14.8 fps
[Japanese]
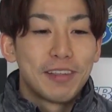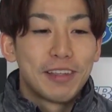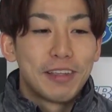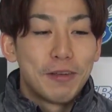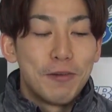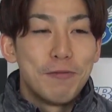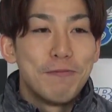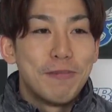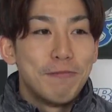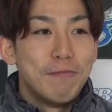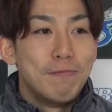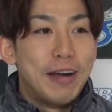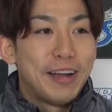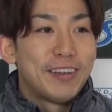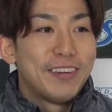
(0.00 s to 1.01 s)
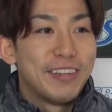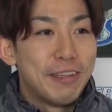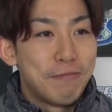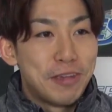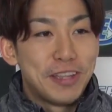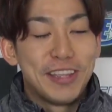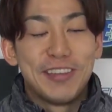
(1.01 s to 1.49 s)
て基本マックで
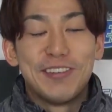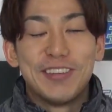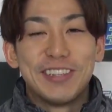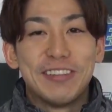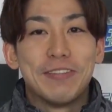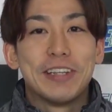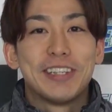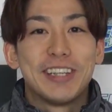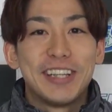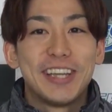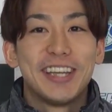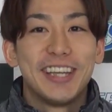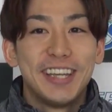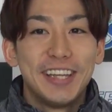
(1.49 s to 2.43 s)
ミーティングしてました